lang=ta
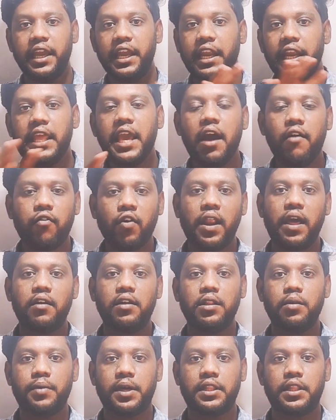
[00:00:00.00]
இந்தியா ஃபுல்லா
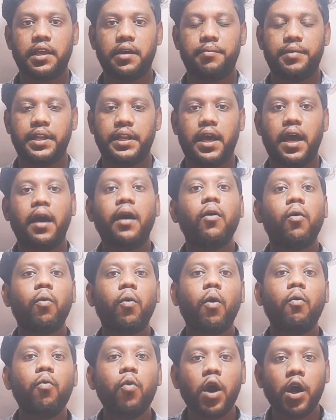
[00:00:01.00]
வந்து பாத்தீங்க அப்படின்னா
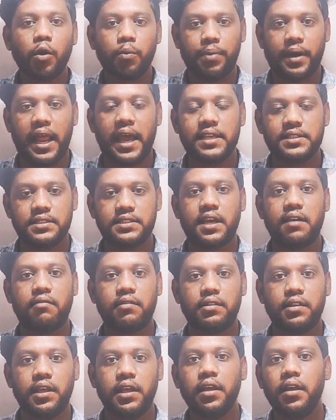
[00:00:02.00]
ஒவ்வொரு பிரான்ச்சா
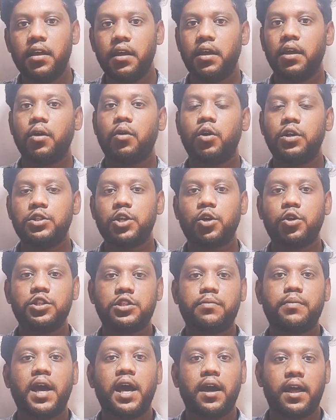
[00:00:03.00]
வந்து கொஞ்சம்
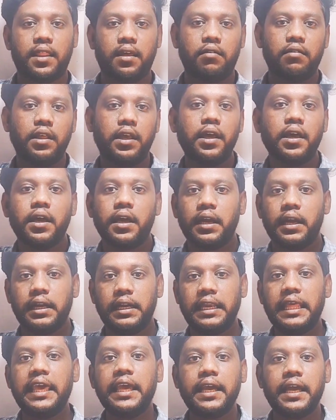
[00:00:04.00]
கொஞ்சமா அதாவது
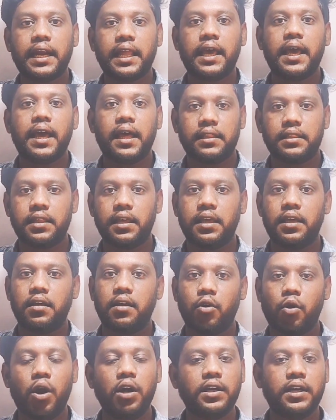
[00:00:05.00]
டீ கடை அந்த
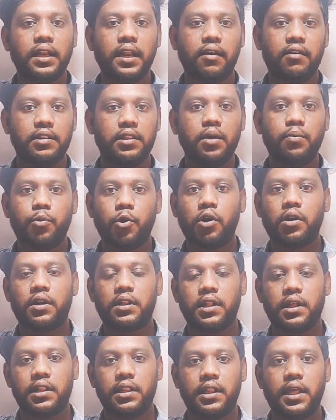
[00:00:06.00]
ரோட்டுல வந்து
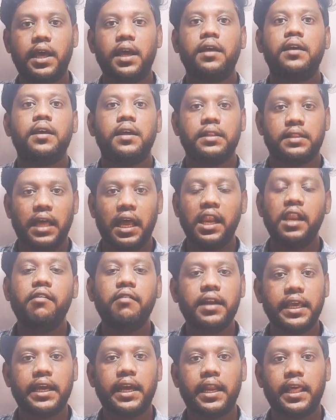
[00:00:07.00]
போட்டிருந்த அந்த
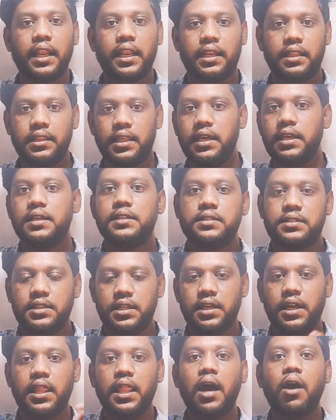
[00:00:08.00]
தள்ளுவண்டி கடையில இருந்து
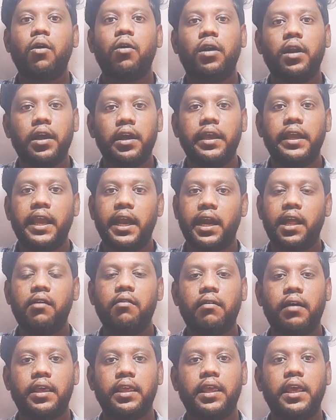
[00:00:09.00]
சின்னதா ஒரு
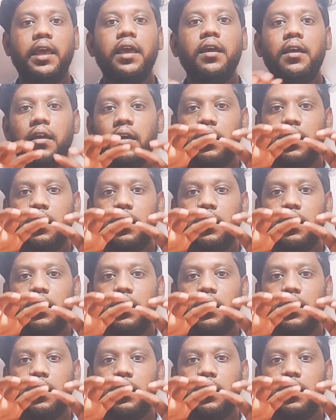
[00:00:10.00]
இடம் வாங்கி